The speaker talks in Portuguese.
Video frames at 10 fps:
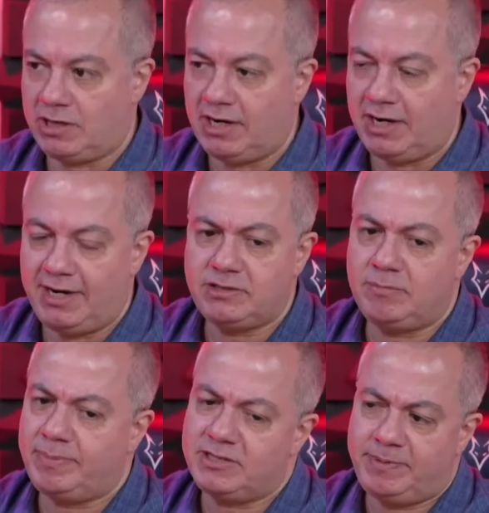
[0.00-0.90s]
era Orcades.
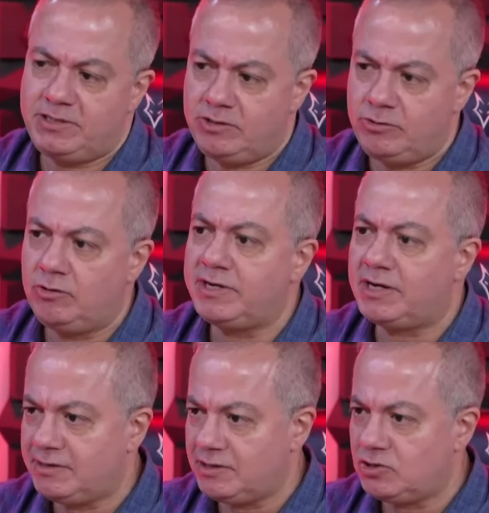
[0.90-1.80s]
Eu participei de reunião,
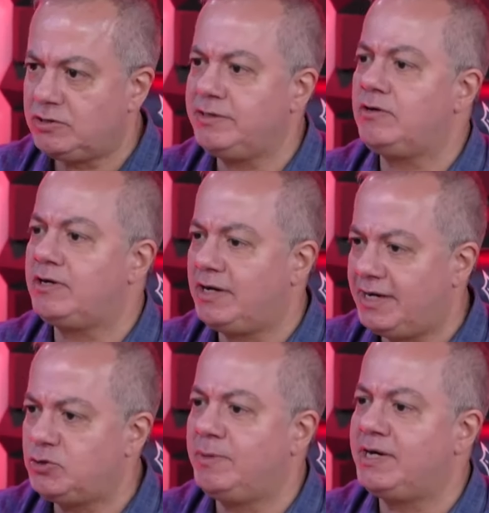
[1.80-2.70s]
Ricardo Teixeira,
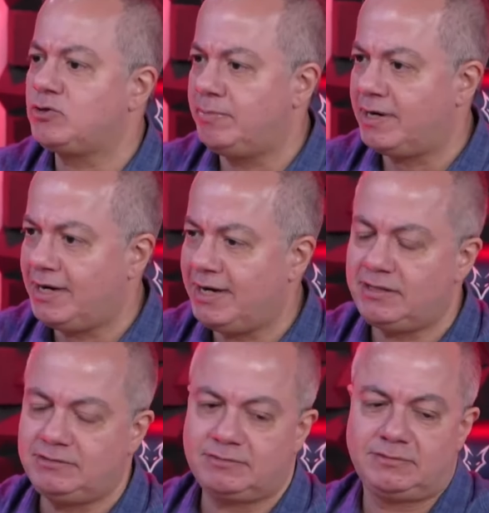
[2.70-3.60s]
Orcades, Márcio
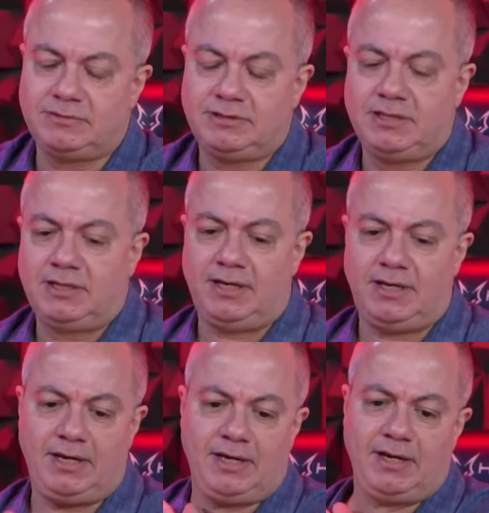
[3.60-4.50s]
Braga.
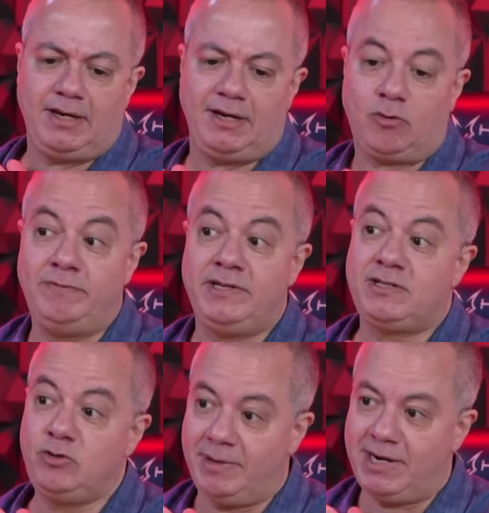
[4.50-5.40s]
É,
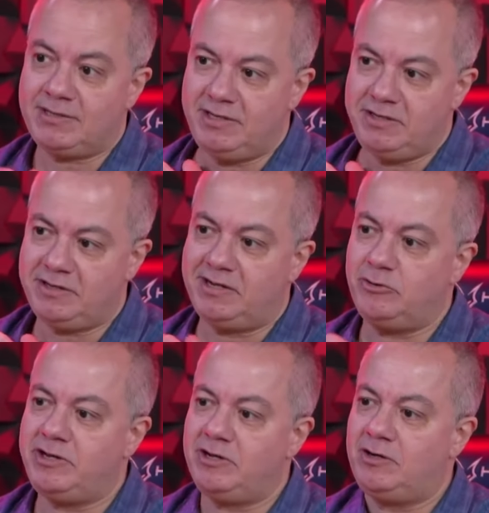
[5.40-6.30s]
convenci o Márcio aí na
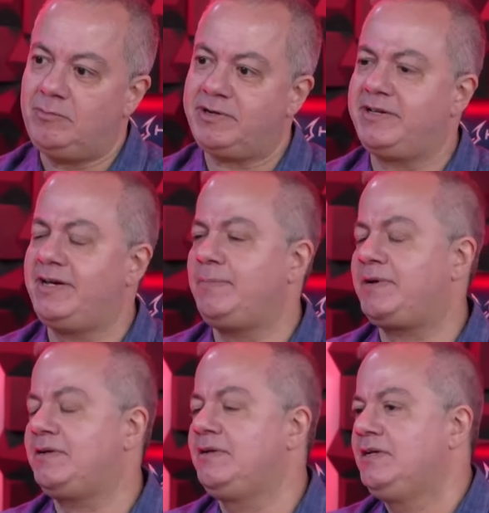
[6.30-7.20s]
reunião, porque na
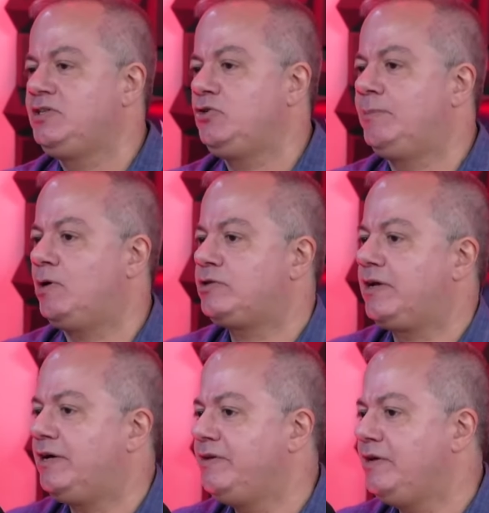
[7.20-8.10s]
época tinha um
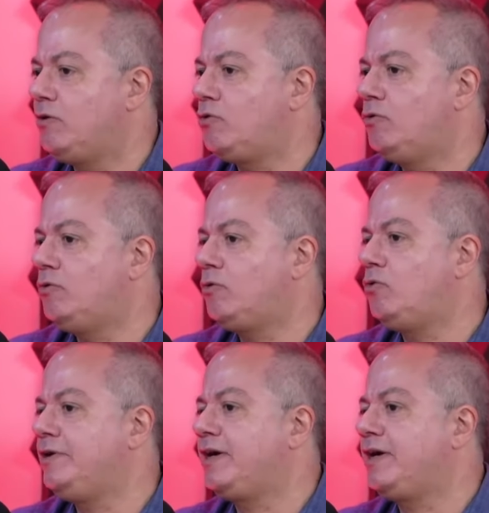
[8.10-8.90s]
mal-estar dele com, com o